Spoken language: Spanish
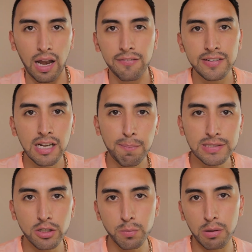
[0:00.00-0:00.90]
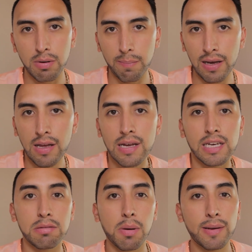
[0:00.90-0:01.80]
Al final pasamos por el papá.
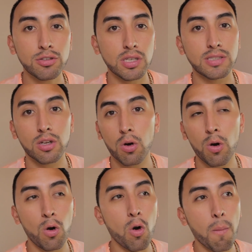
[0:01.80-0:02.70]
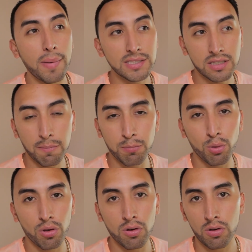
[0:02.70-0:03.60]
Mi mamá nos acercó lo más que
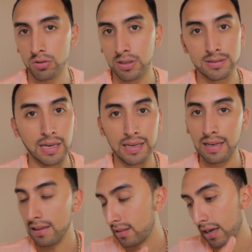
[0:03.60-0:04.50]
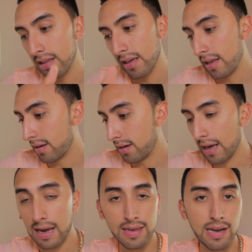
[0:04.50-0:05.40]
pudo, o sea, hasta que literal ya
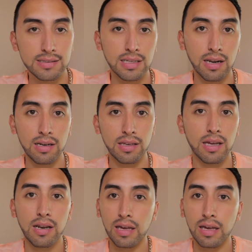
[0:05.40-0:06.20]
la calle la cerraron y dijeron